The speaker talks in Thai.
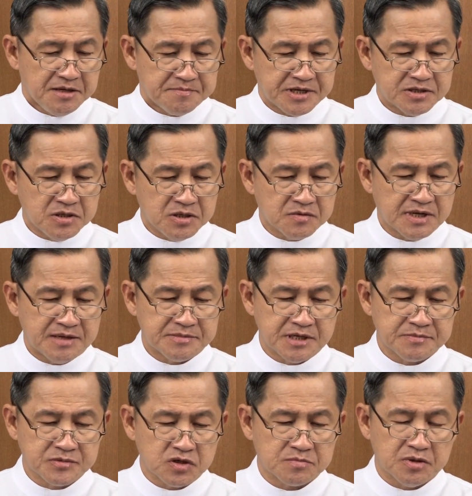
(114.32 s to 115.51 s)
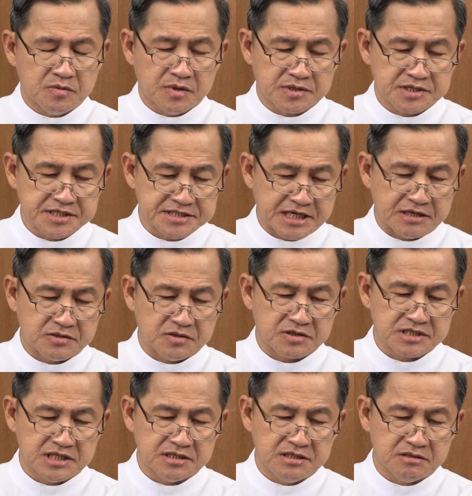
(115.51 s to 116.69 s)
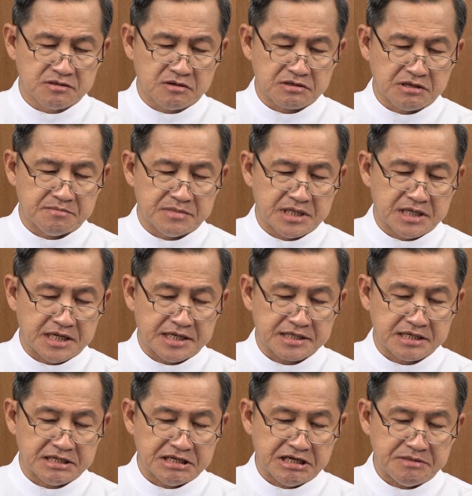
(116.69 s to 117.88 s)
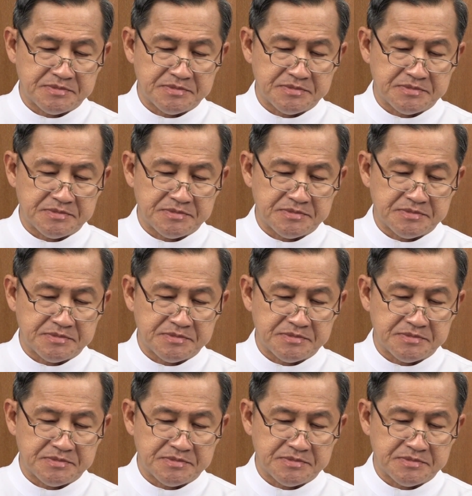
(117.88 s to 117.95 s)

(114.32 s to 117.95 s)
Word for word: เป็นข้อความเริ่มต้นพระวรสารของท่านที่เรานำมาอ่านกันใน